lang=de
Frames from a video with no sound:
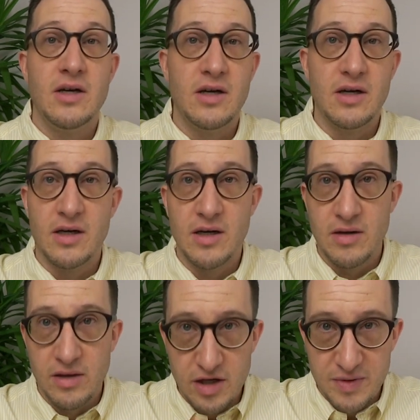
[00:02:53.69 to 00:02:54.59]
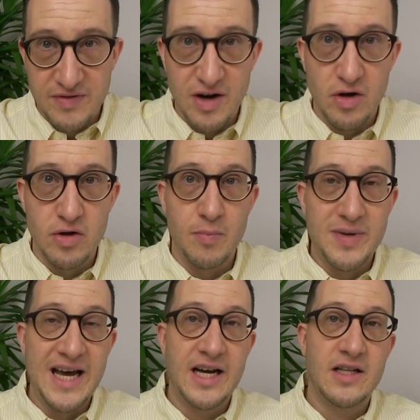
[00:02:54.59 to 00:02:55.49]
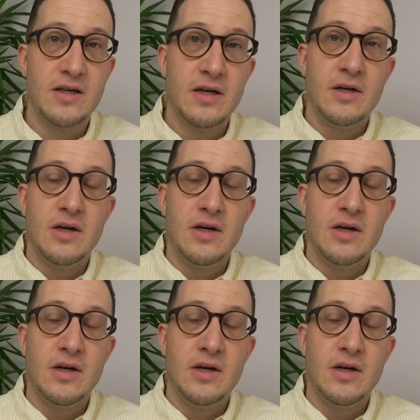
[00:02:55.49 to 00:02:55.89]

äh, an ein Objekt,